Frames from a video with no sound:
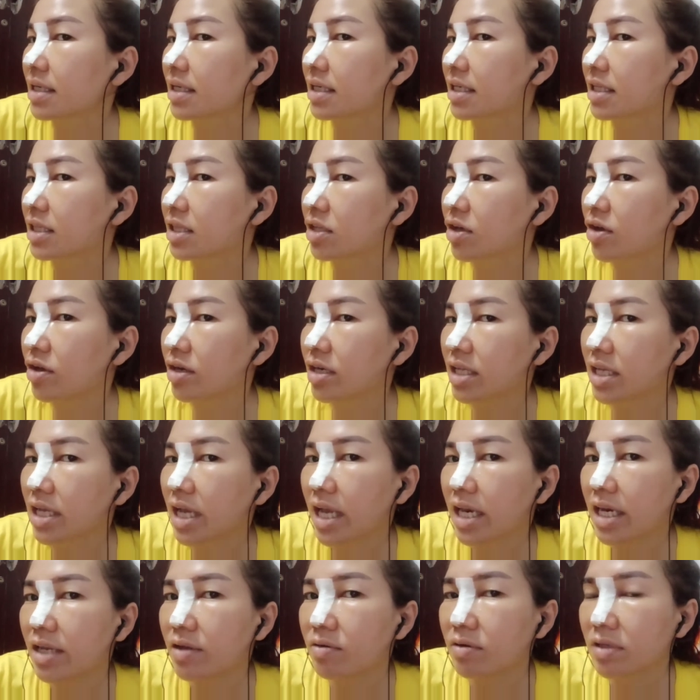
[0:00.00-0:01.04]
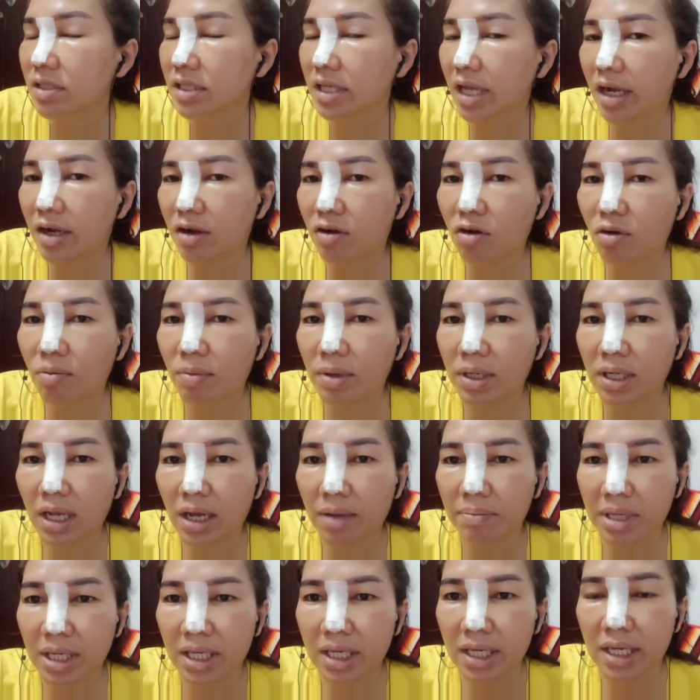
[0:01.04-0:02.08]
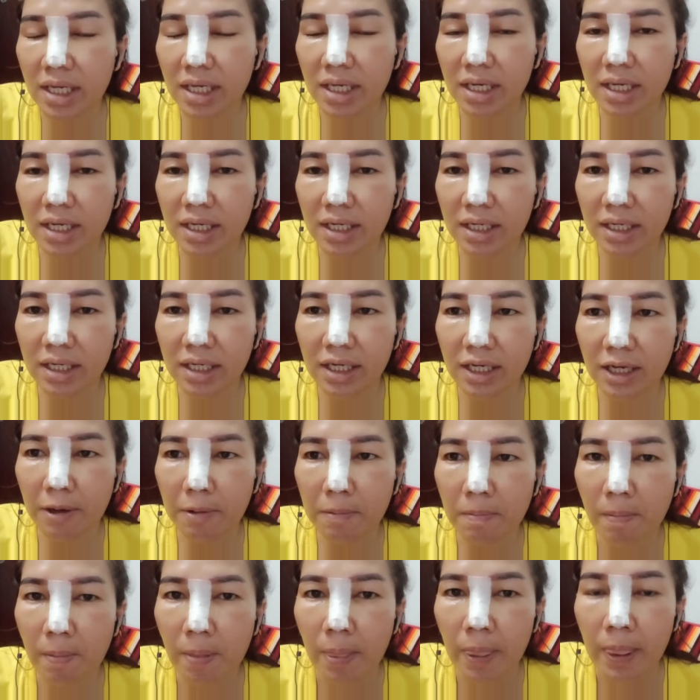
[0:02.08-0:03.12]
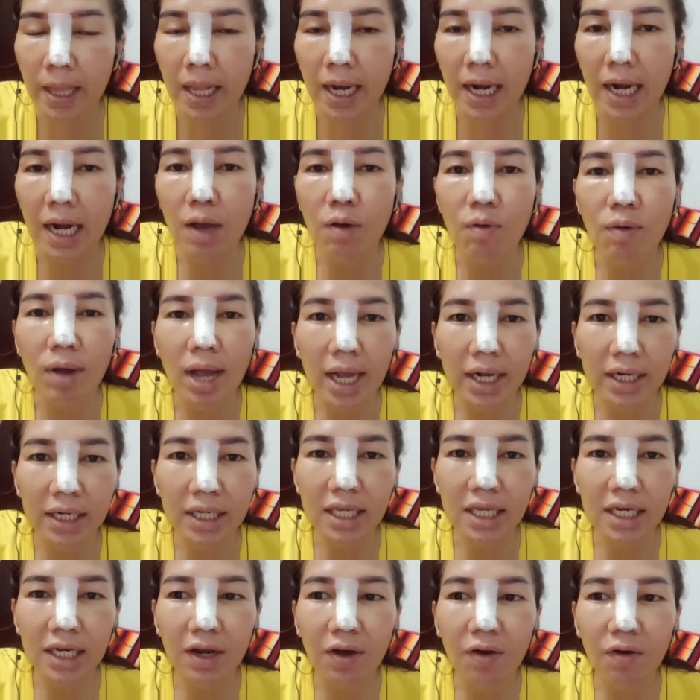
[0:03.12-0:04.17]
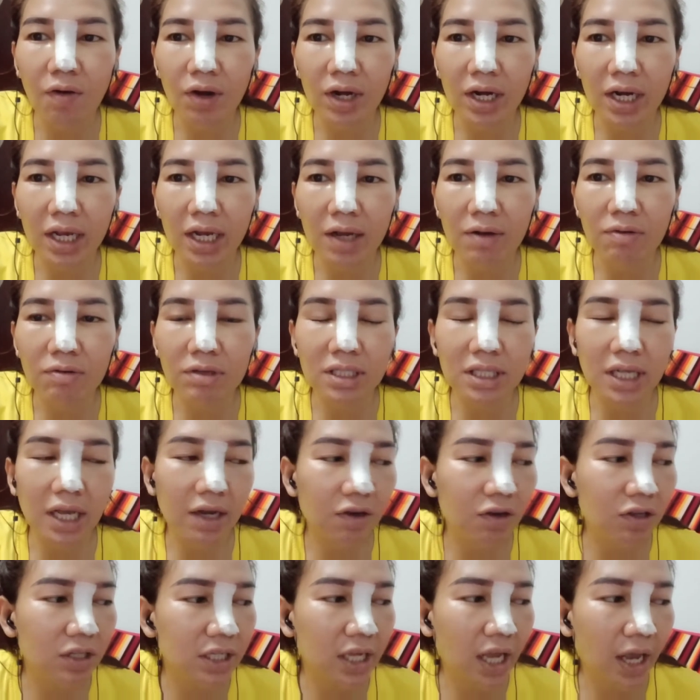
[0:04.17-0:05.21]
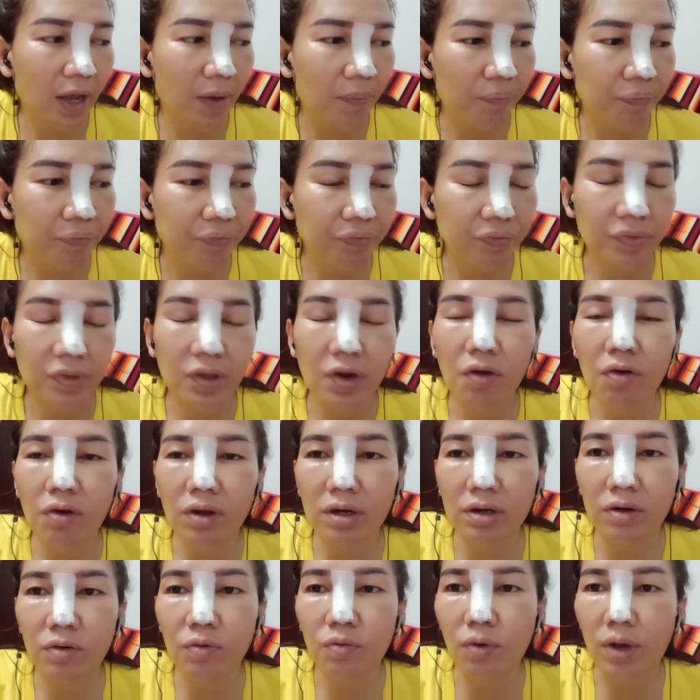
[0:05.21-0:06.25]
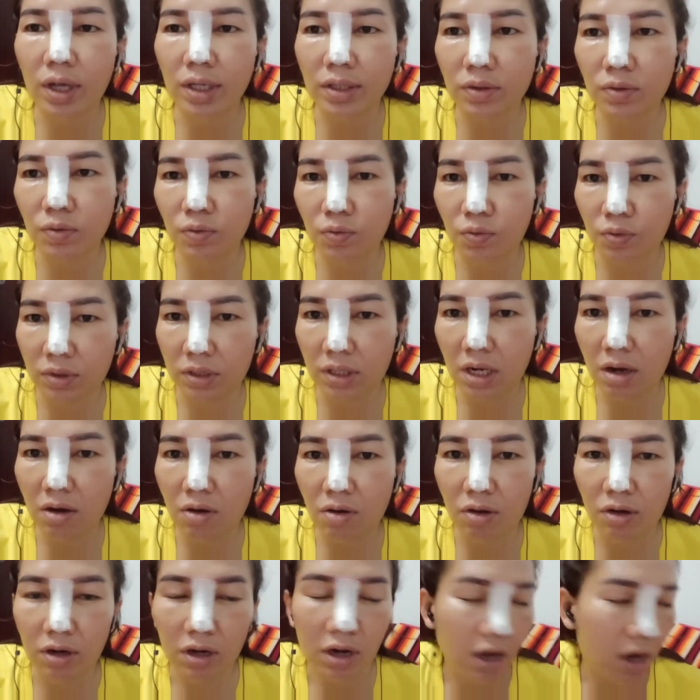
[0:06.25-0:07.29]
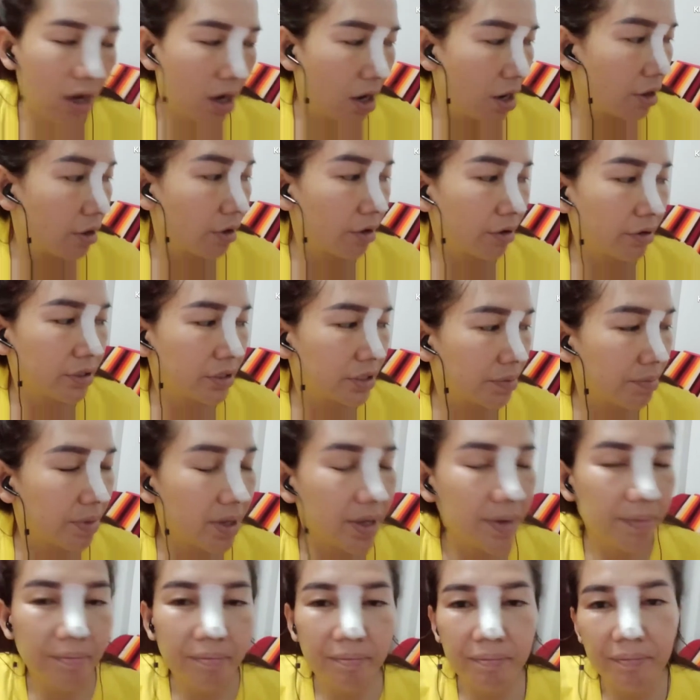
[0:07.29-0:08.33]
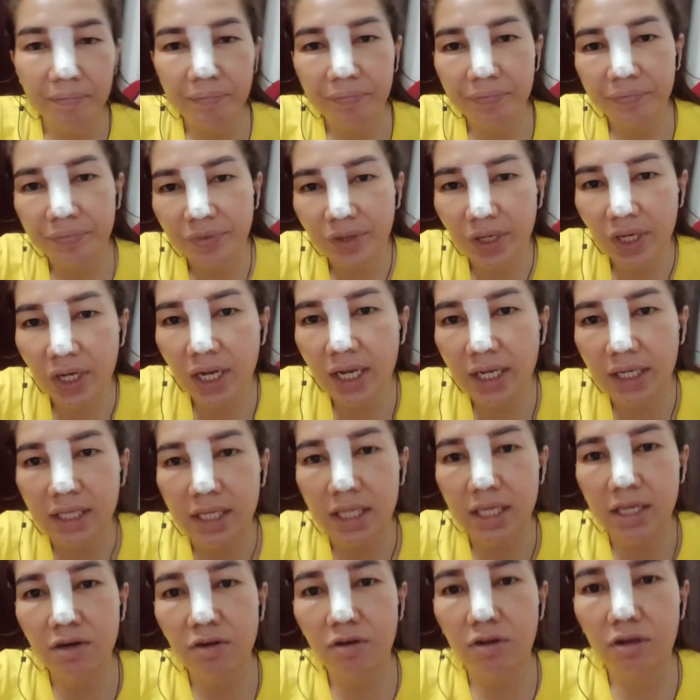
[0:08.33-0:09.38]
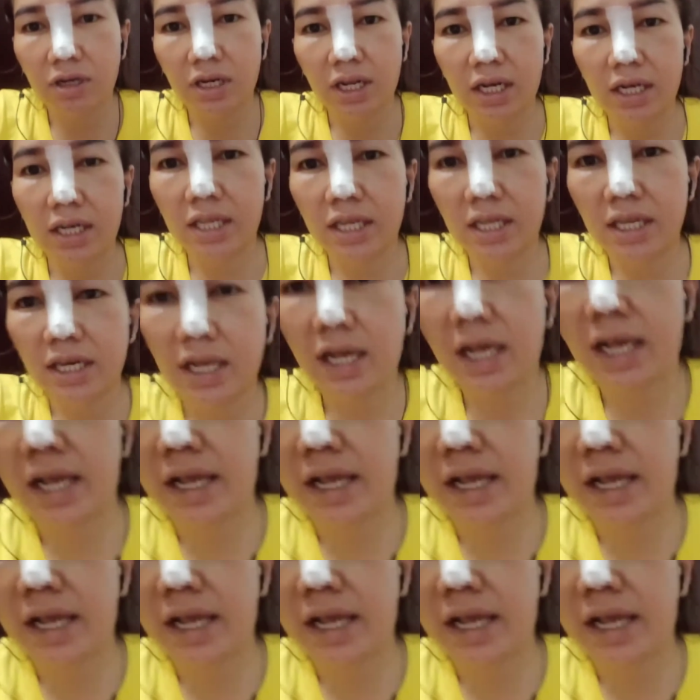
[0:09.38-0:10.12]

ตอนแกนี่อุจังก็มาทำอีกคลินิกหนึ่งระหว่างที่นอนนะคะอุจังก็จะนอนหัวสูงตลอด ก็จะมีค่ะที่นอนอันนี้นะคะ